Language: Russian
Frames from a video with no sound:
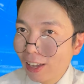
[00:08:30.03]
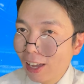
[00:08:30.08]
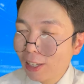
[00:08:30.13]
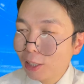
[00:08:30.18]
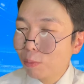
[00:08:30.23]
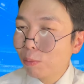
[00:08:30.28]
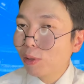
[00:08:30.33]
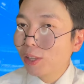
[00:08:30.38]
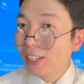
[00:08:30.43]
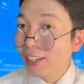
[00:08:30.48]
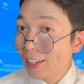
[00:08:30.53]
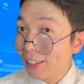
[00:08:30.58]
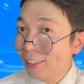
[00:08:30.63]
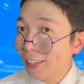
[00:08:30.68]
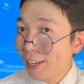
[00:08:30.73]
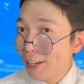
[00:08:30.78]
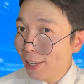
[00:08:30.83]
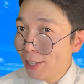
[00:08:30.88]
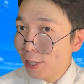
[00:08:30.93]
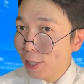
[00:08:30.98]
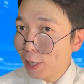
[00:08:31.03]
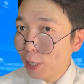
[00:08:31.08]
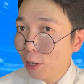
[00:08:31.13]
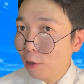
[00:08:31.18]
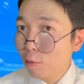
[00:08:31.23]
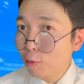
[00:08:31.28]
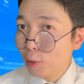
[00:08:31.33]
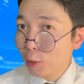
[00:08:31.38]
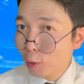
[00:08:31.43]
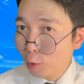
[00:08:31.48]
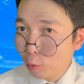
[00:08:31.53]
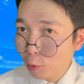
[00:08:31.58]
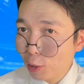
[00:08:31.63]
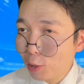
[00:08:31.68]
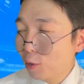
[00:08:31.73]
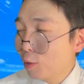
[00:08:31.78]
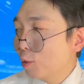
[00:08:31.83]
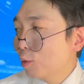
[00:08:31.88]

отблагодарить аудиторию,